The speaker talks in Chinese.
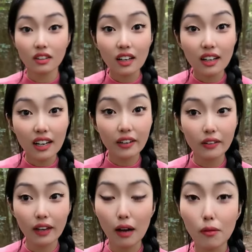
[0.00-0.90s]
当然有
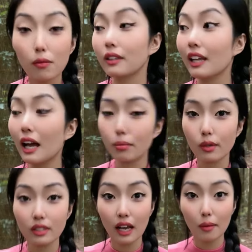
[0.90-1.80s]
呀，我大伯
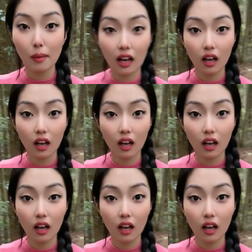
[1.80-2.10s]
家嘛。